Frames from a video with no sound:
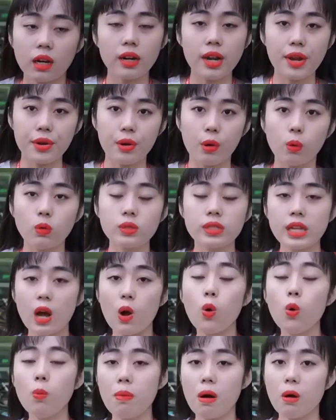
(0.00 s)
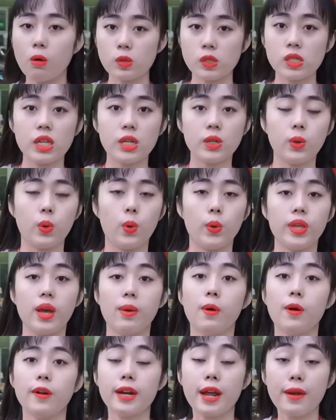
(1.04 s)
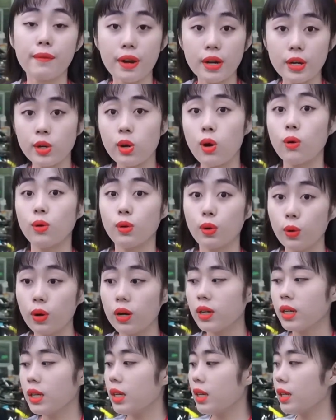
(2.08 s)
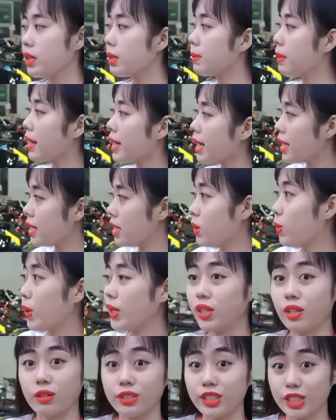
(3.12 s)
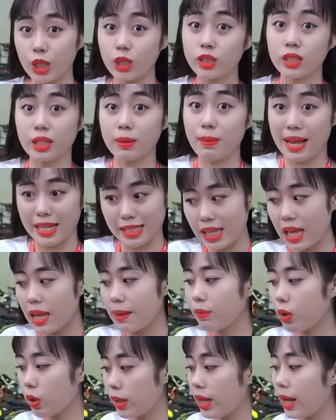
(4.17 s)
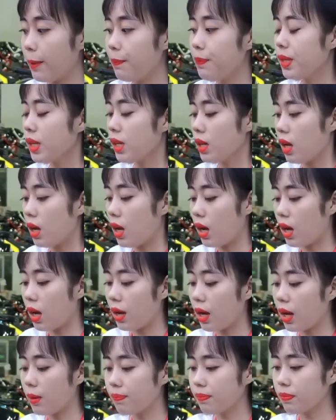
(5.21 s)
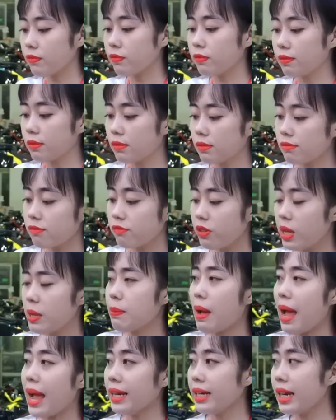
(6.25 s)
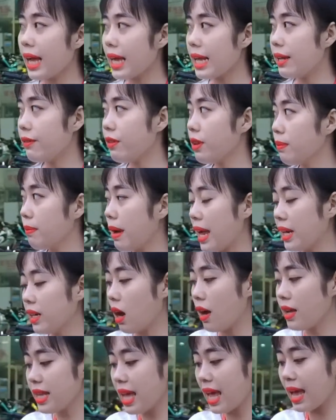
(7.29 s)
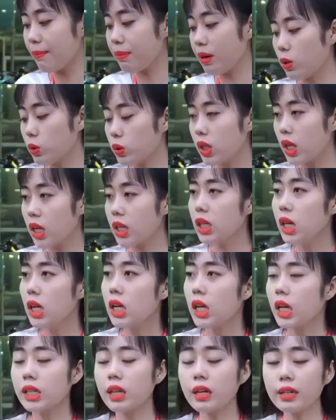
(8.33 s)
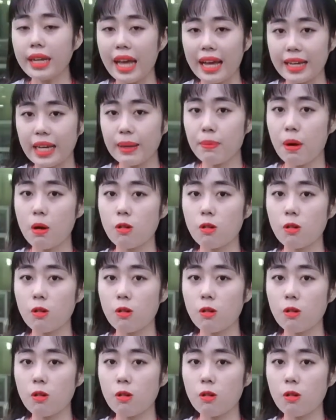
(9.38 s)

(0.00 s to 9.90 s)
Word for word: đang có đầy đủ 6 màu zin của dòng Honda Vario luôn nhưng mà ở đây như quay tượng trưng cho các bạn xem thôi ha uh, phiên bản này là phiên bản đỏ nhám đầu tiên thì tất